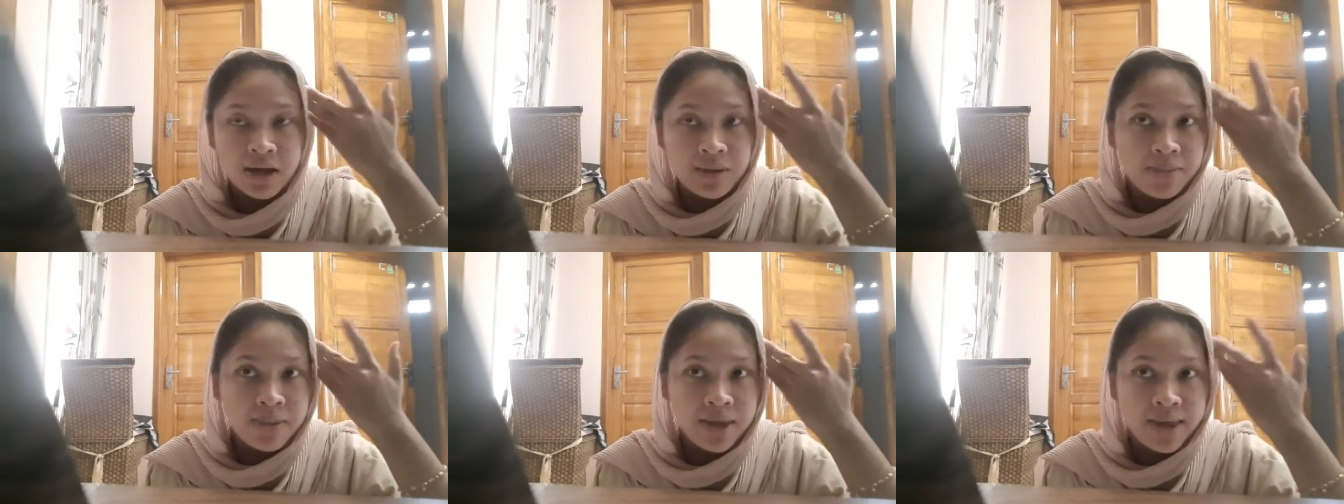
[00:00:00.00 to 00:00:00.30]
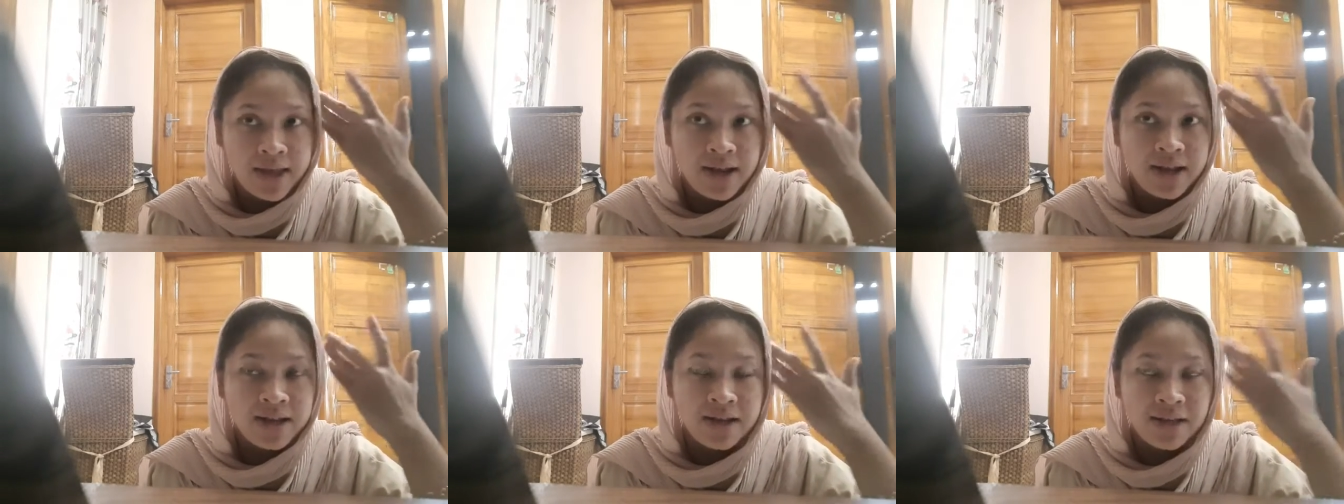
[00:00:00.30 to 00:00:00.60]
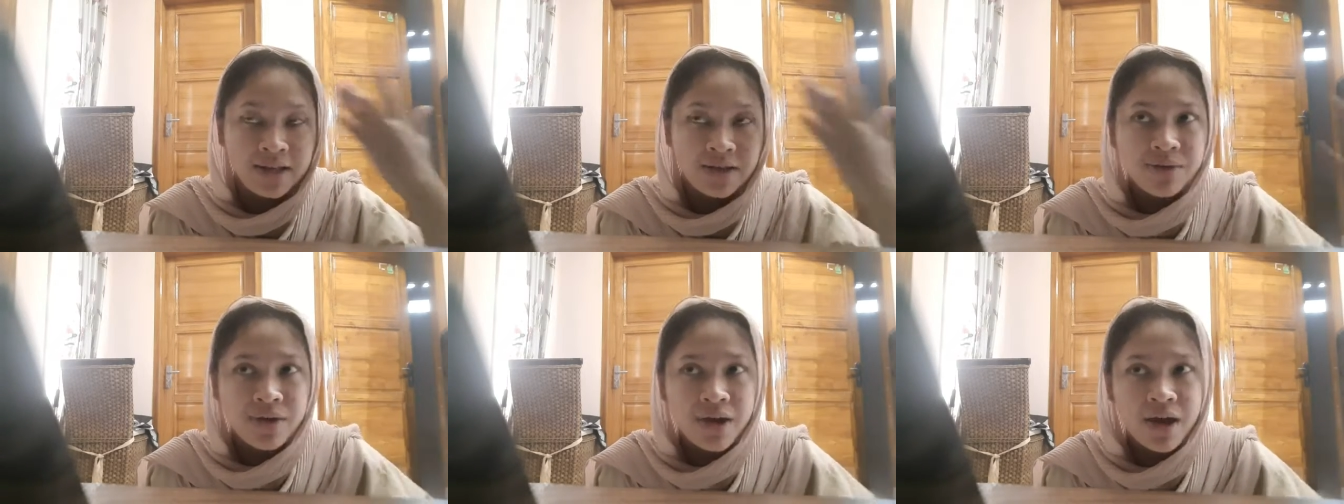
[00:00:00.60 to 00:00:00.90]
pikiran
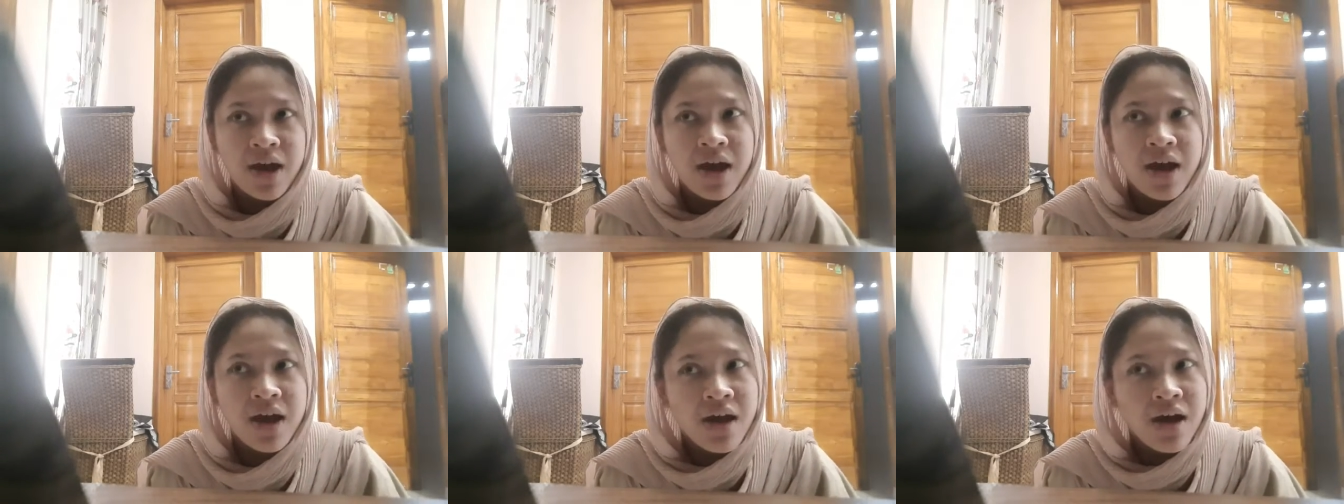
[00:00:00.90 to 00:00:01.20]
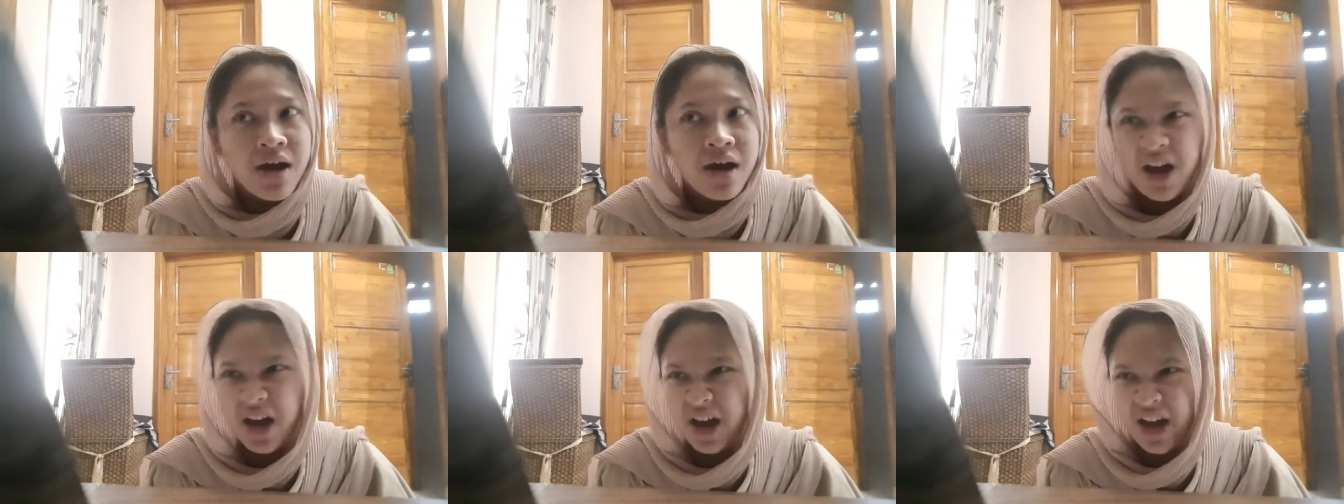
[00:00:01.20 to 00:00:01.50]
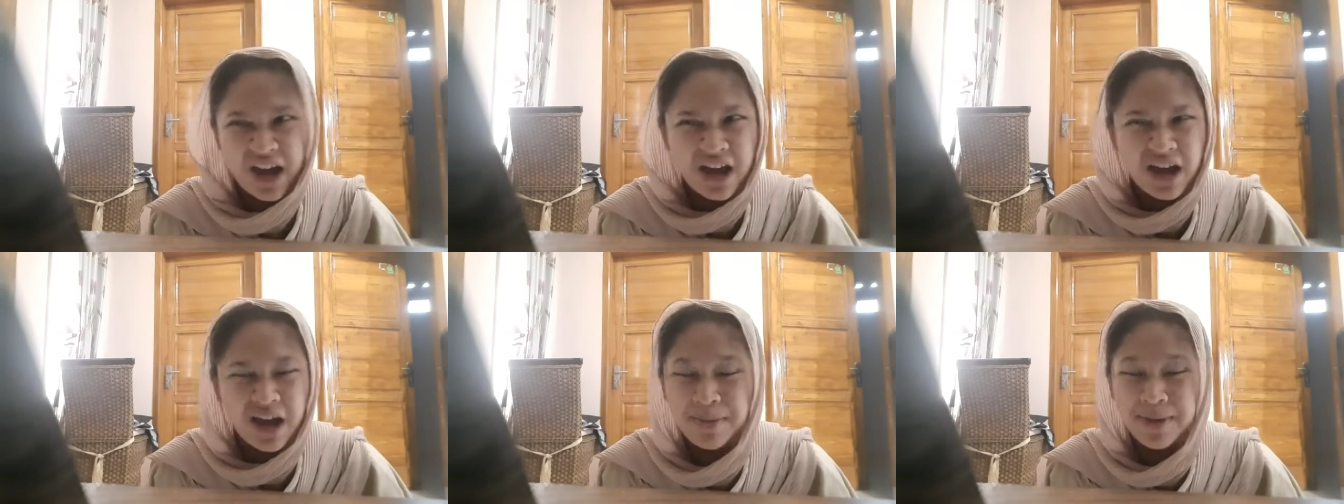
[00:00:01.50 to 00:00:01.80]
kita tuh kayak ah,
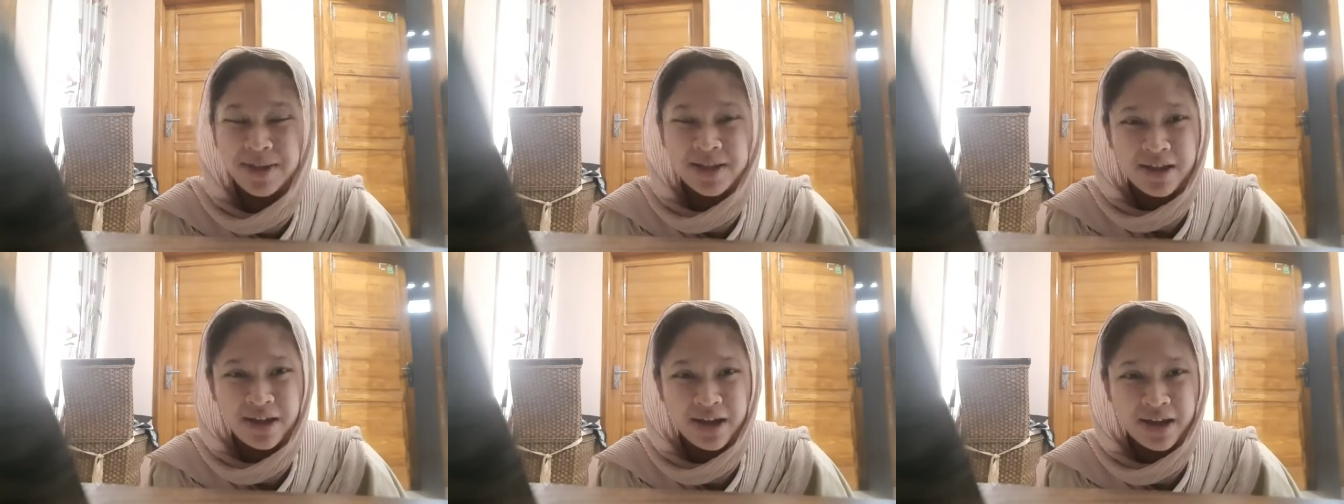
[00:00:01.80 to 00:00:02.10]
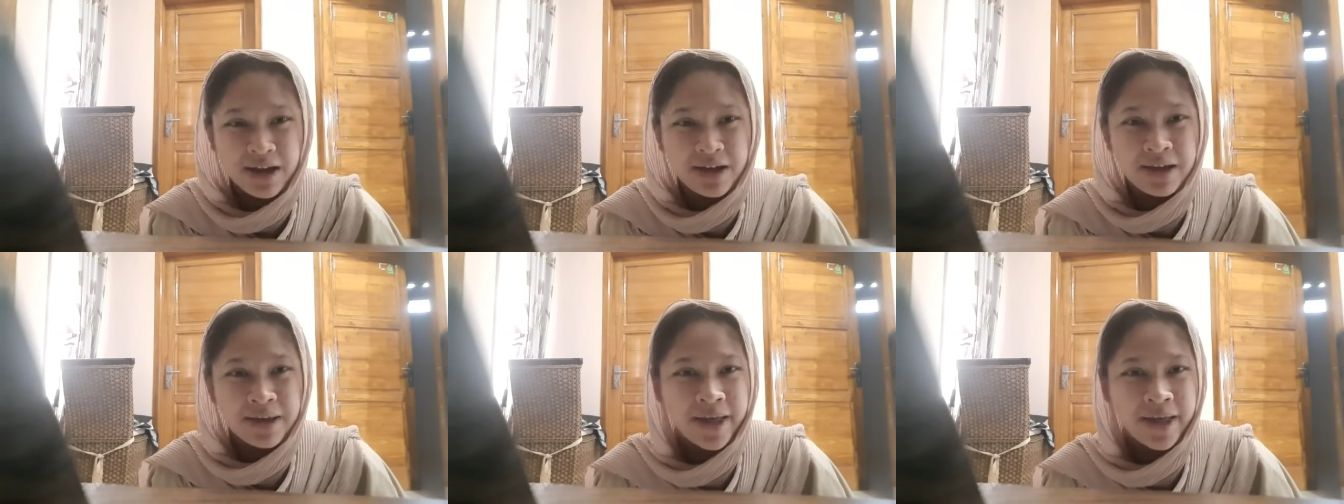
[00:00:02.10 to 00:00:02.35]
kayaknya nggak bisa deh